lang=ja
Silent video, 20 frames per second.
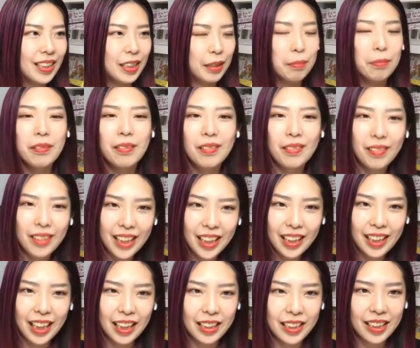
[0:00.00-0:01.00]
自分のね、
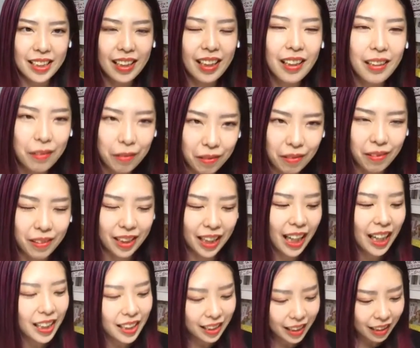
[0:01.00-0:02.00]
価値観を
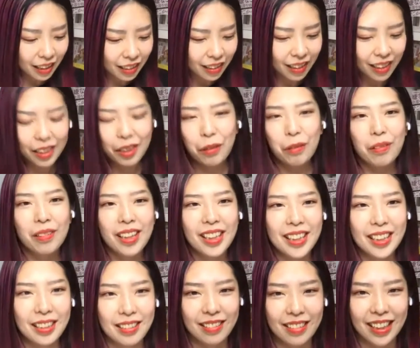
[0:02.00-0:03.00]
外見から表
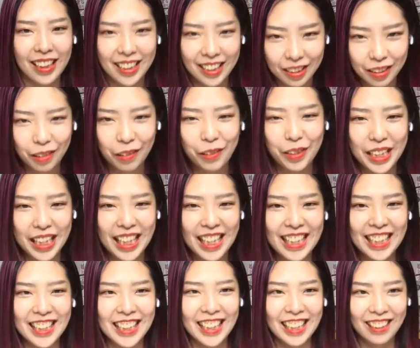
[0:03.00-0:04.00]
現するってすごい
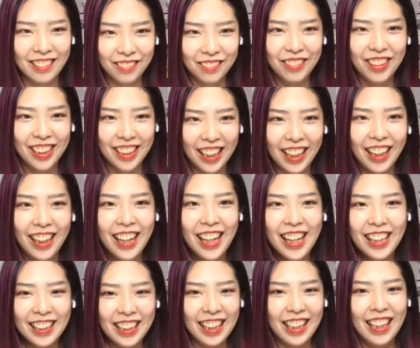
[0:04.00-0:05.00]
大事なと思うわけ。
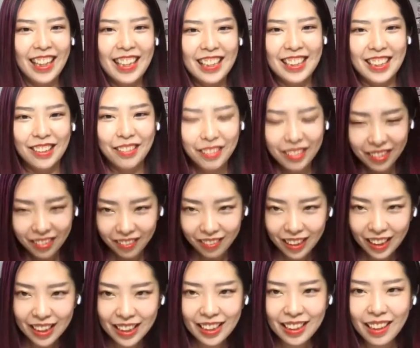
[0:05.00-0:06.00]
で、自分の
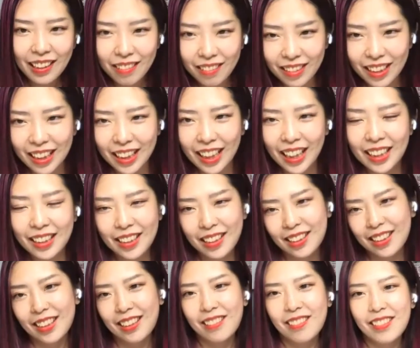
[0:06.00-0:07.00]
価値観をね、外
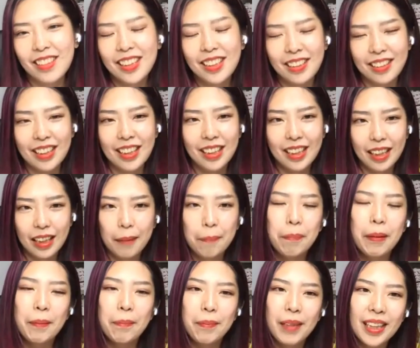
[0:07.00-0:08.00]
見から表現するんだったら、
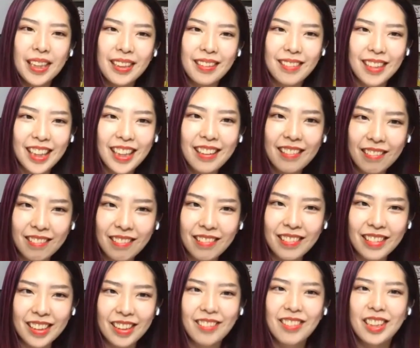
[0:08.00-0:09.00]
やっぱりまずは一
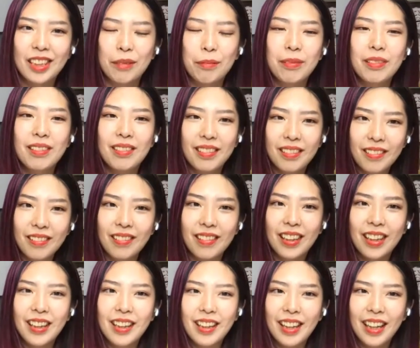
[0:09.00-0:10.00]
個、その自分
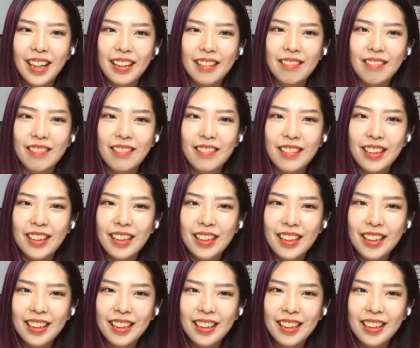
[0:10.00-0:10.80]
の、あの、